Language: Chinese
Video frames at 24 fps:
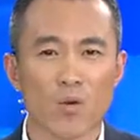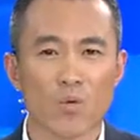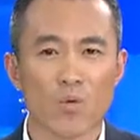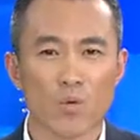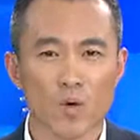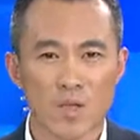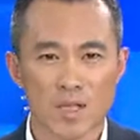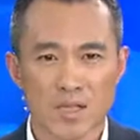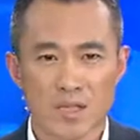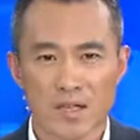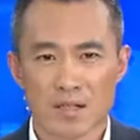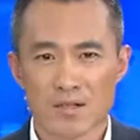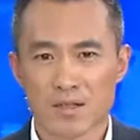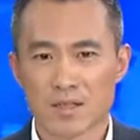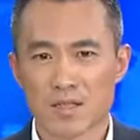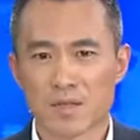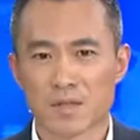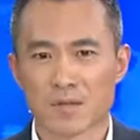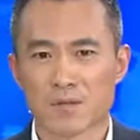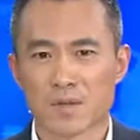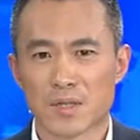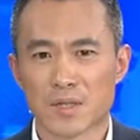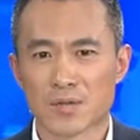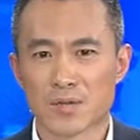我想
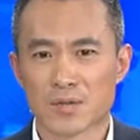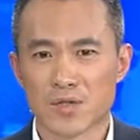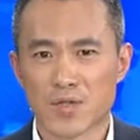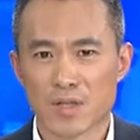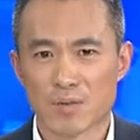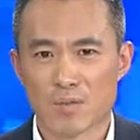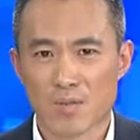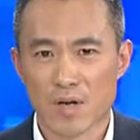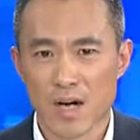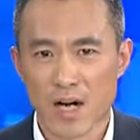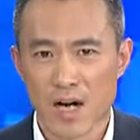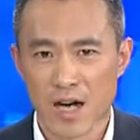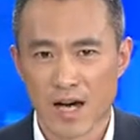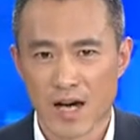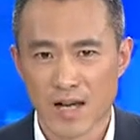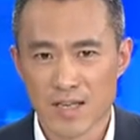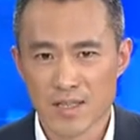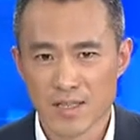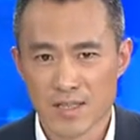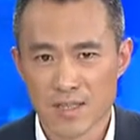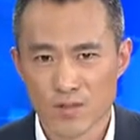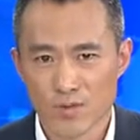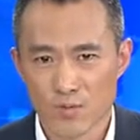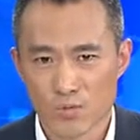请问，这么
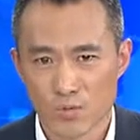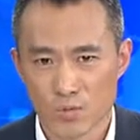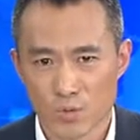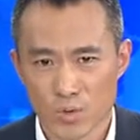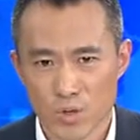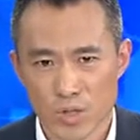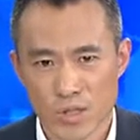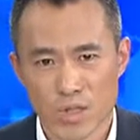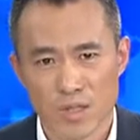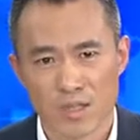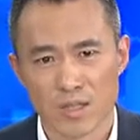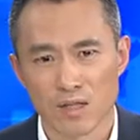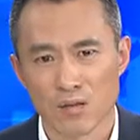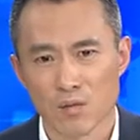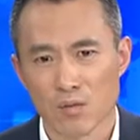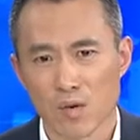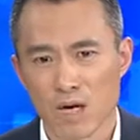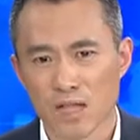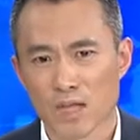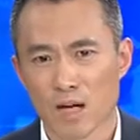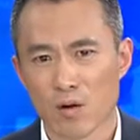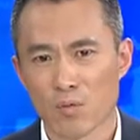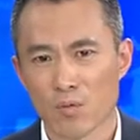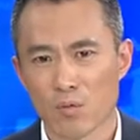寒心无耻的
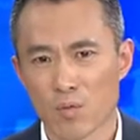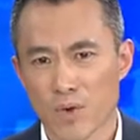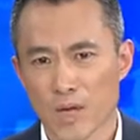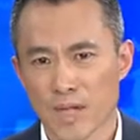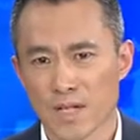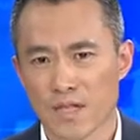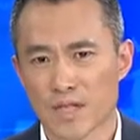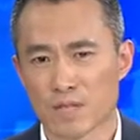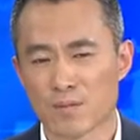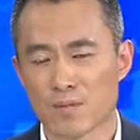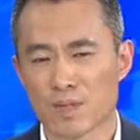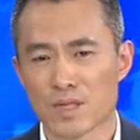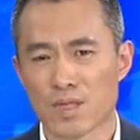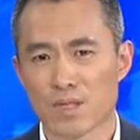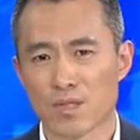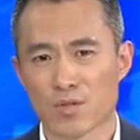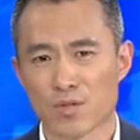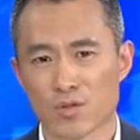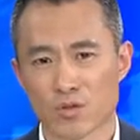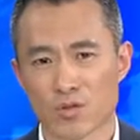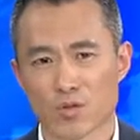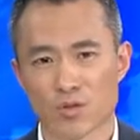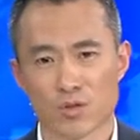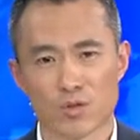话，他为什么能
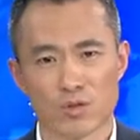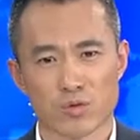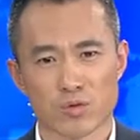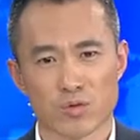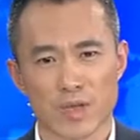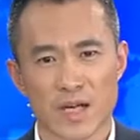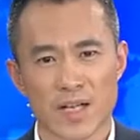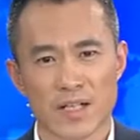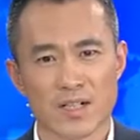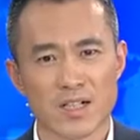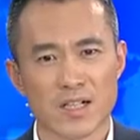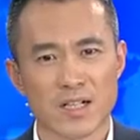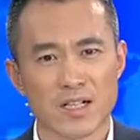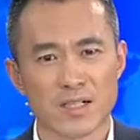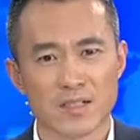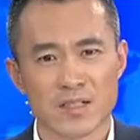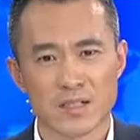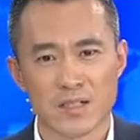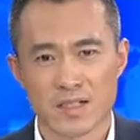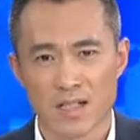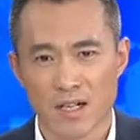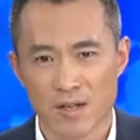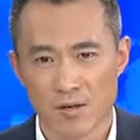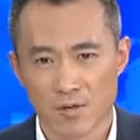够说出来？这样
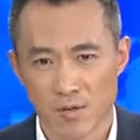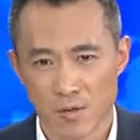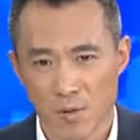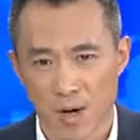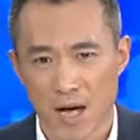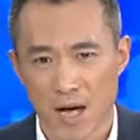的想